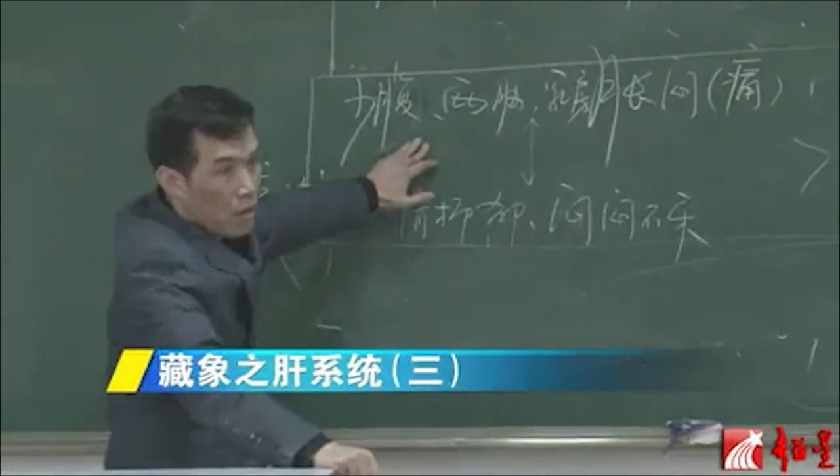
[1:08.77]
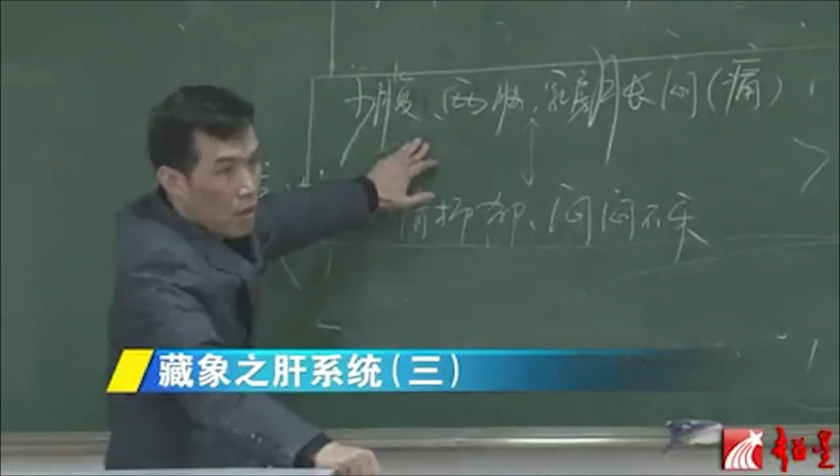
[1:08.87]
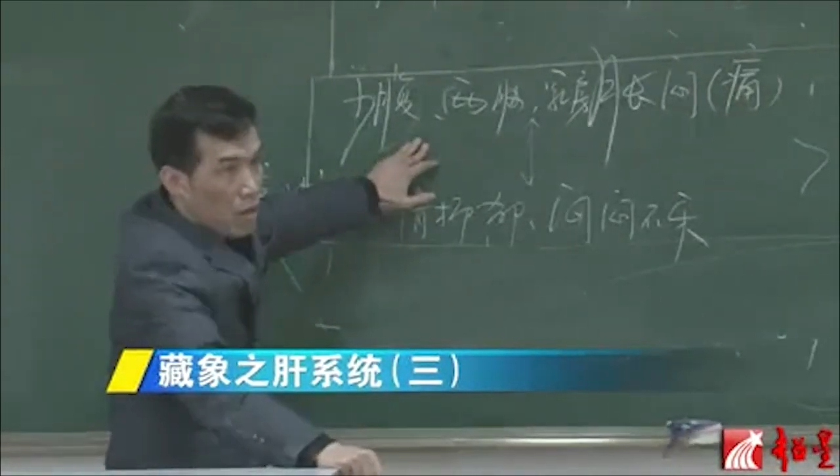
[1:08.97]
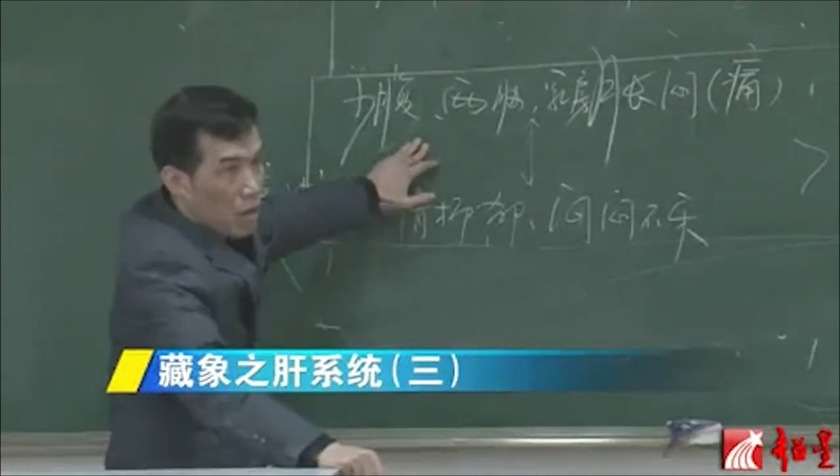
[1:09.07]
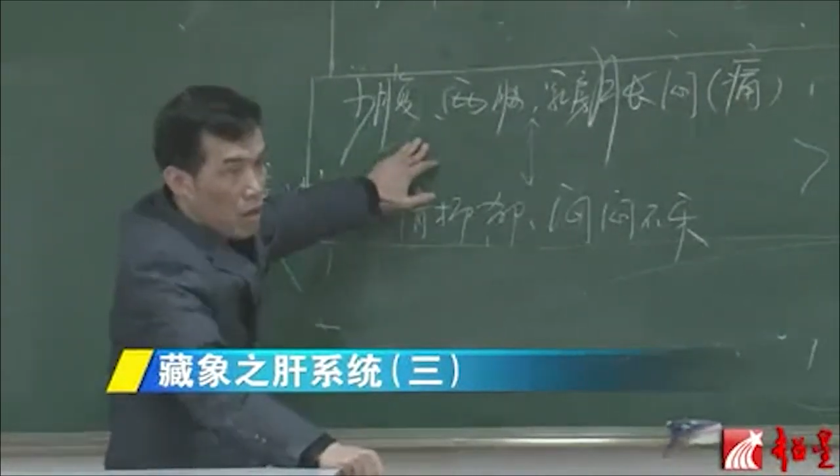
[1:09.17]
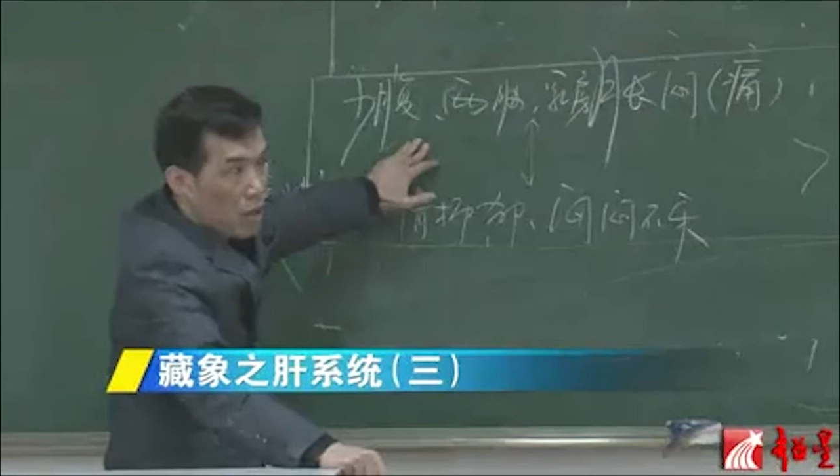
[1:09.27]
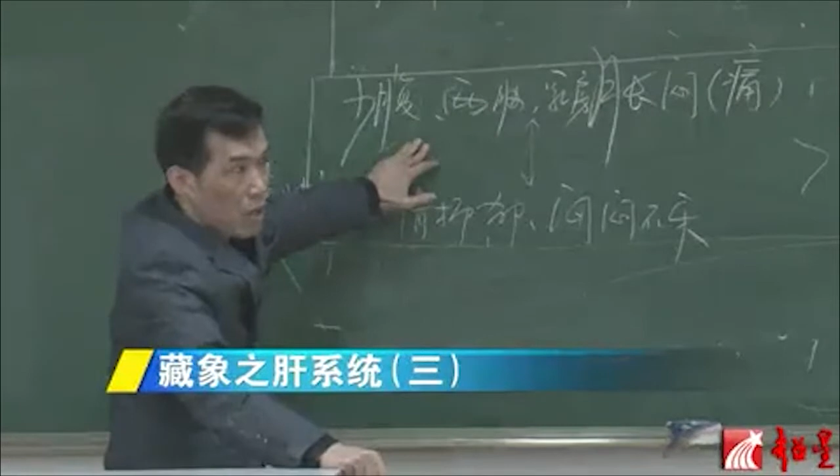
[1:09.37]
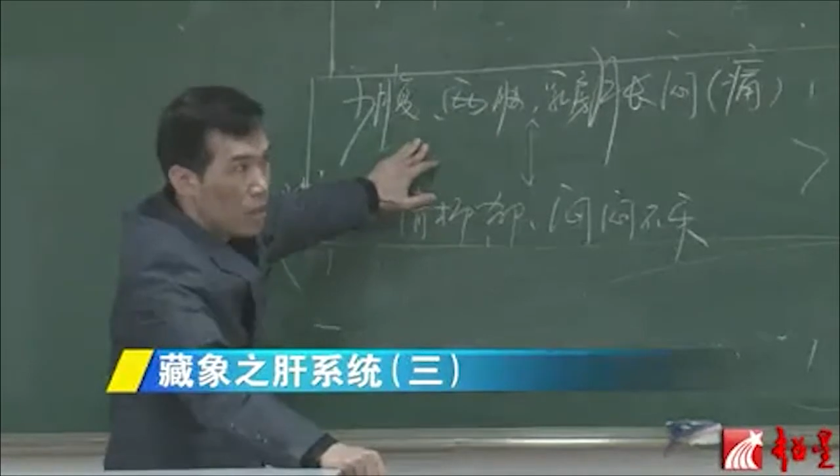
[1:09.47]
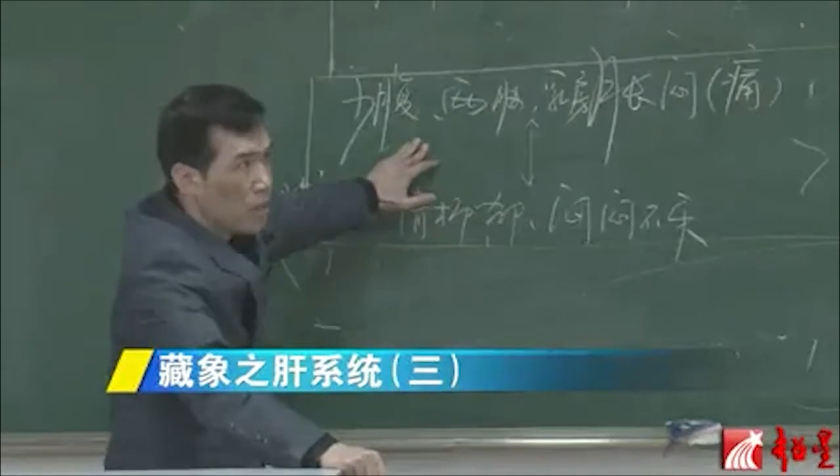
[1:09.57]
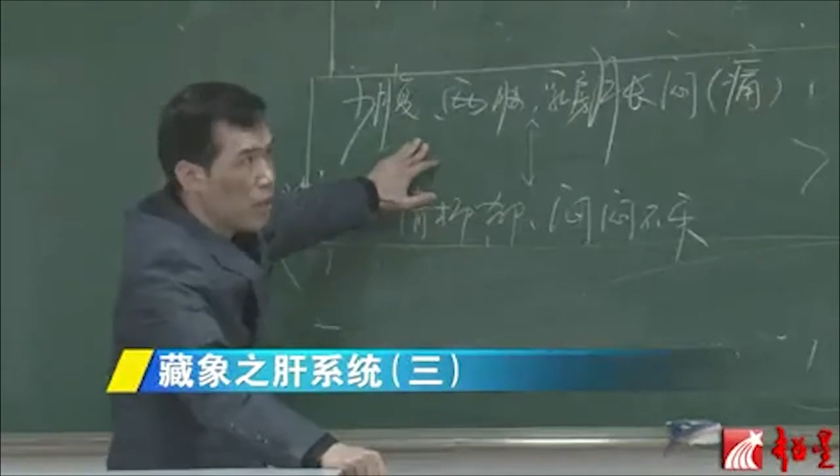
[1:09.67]
呃，刚才
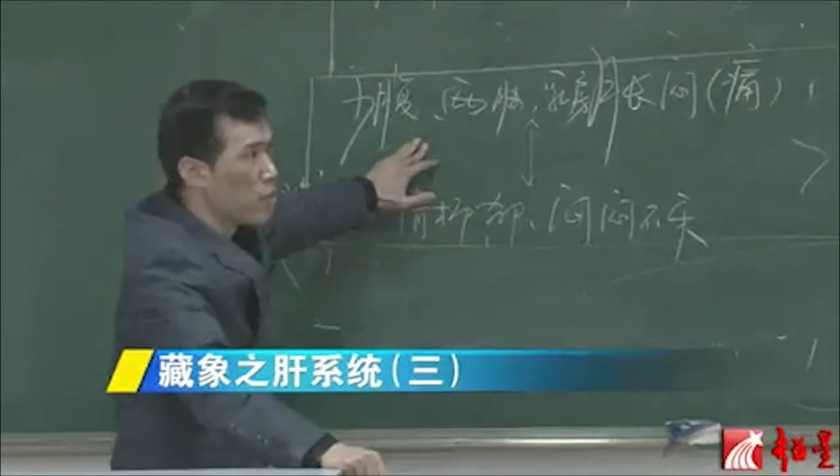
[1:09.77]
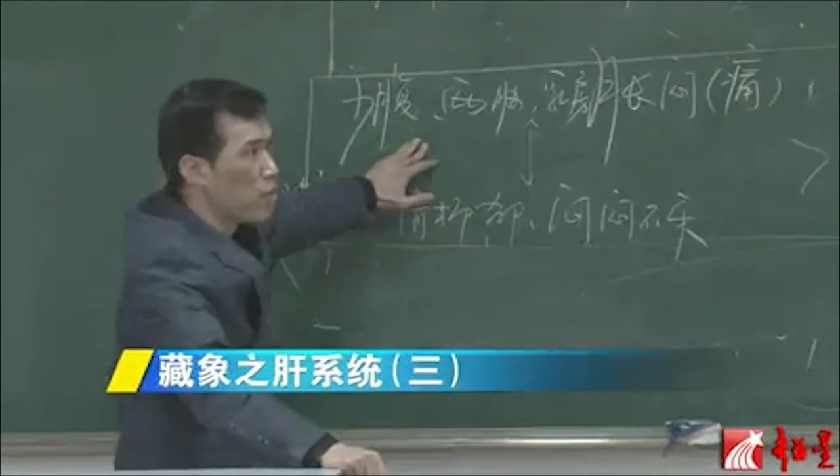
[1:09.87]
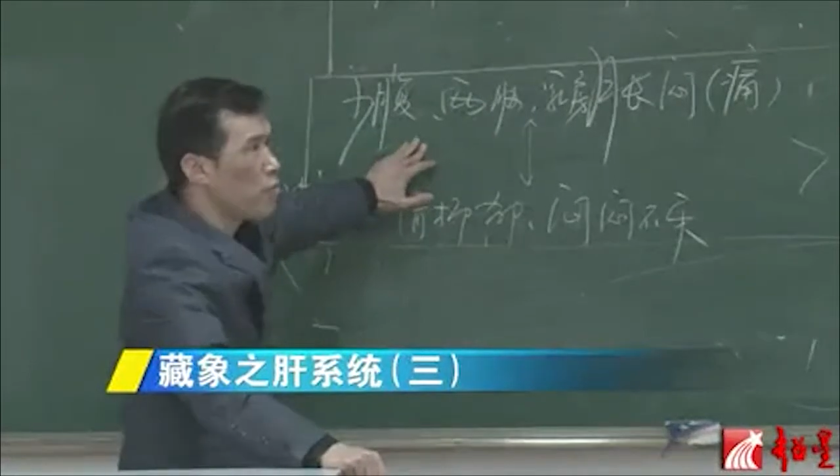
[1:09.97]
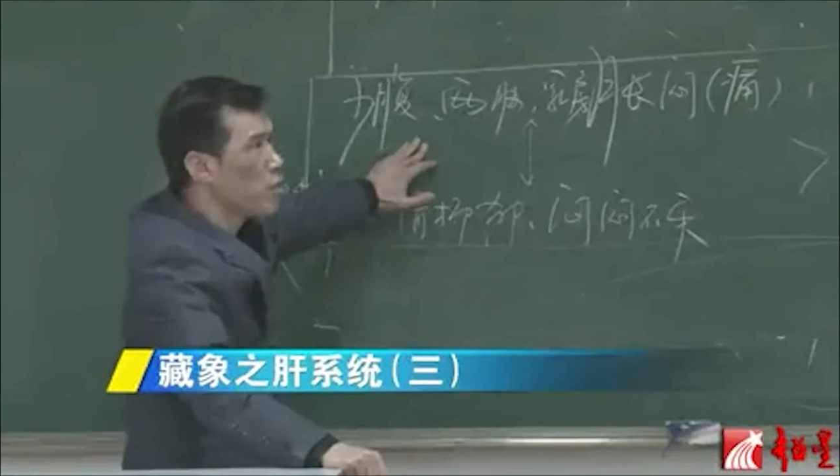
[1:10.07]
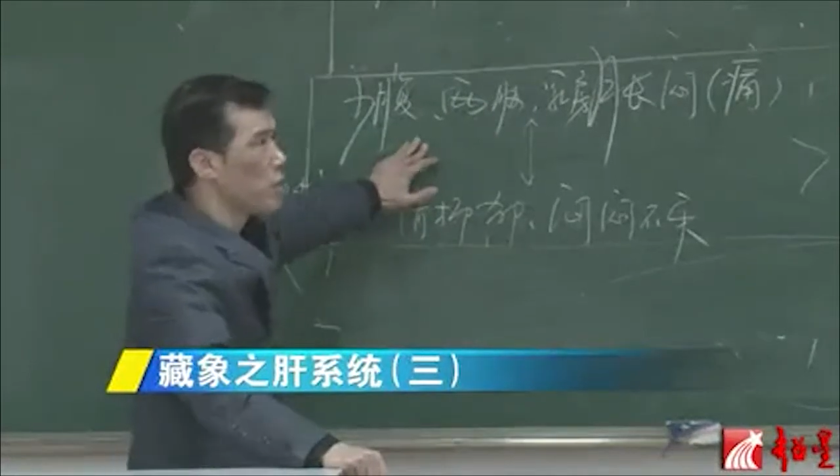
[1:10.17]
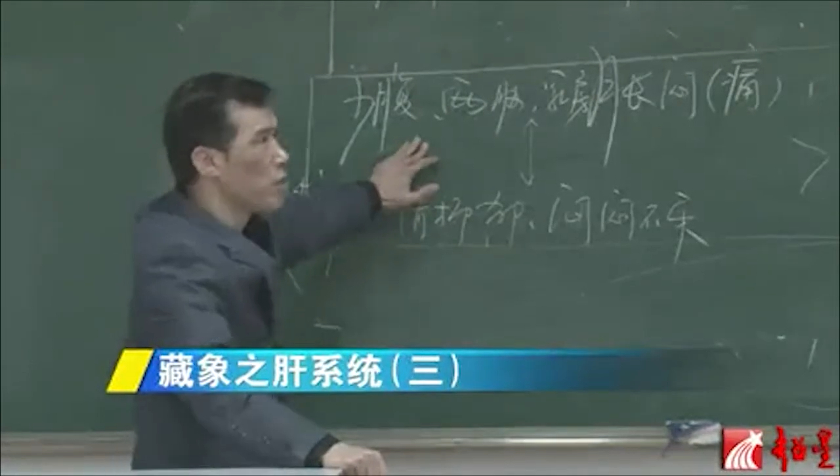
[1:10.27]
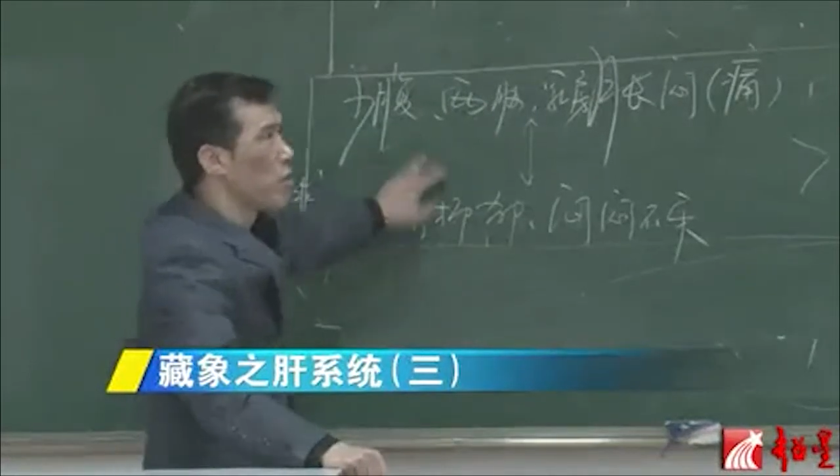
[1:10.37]
讲的，比如说五字